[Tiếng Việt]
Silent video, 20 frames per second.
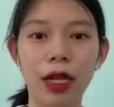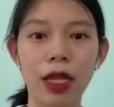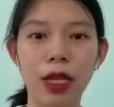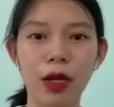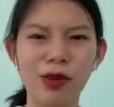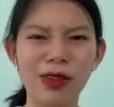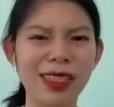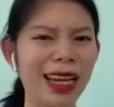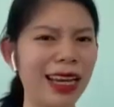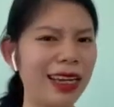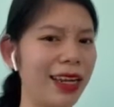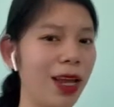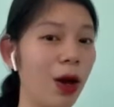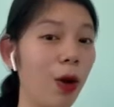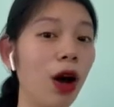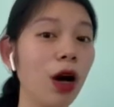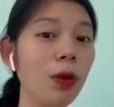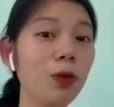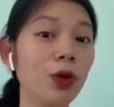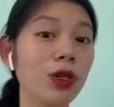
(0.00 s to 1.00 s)
kiểu sành điệu
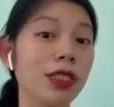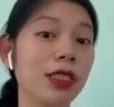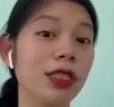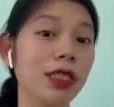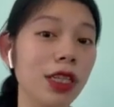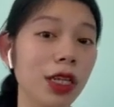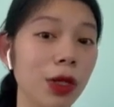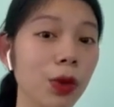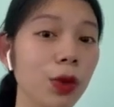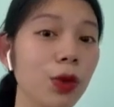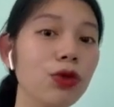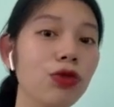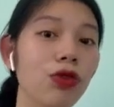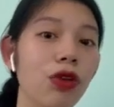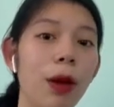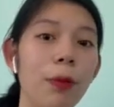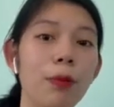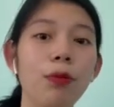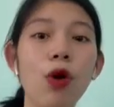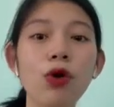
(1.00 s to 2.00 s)
hơn một xíu, rồi là
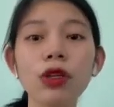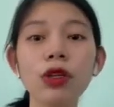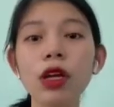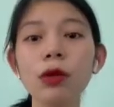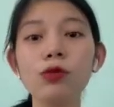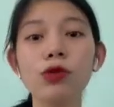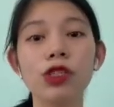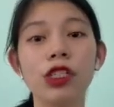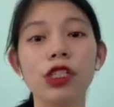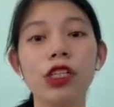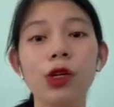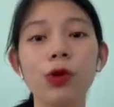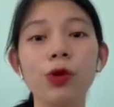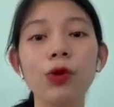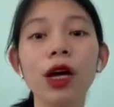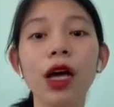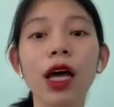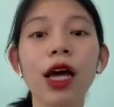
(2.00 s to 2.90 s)
mốt hơn một xíu